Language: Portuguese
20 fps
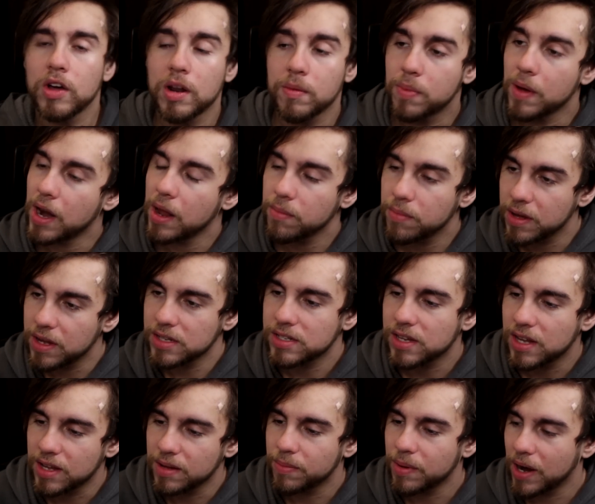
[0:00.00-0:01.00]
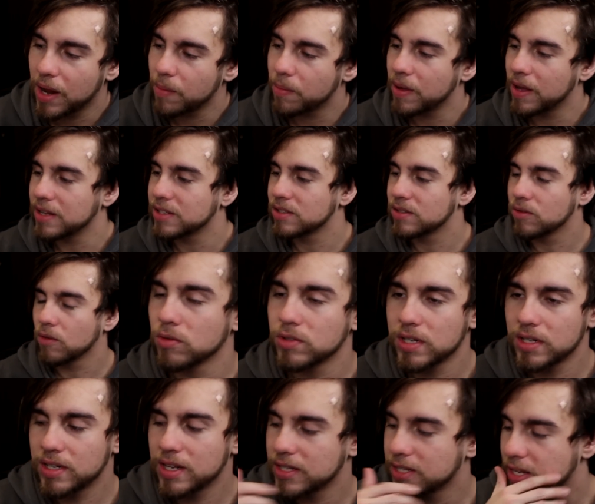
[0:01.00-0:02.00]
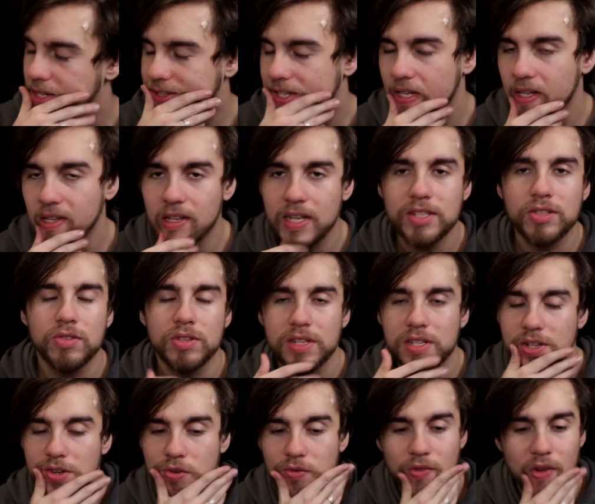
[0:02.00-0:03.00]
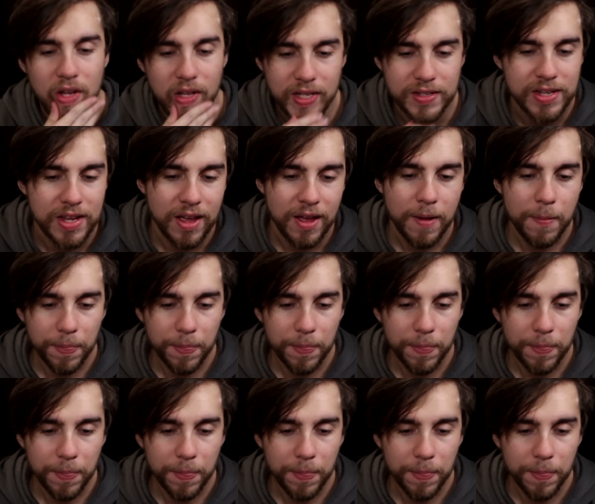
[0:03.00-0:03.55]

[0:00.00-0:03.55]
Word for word: Da hora, parabéns aí, parabéns. Com certeza é assim que as coisas são feitas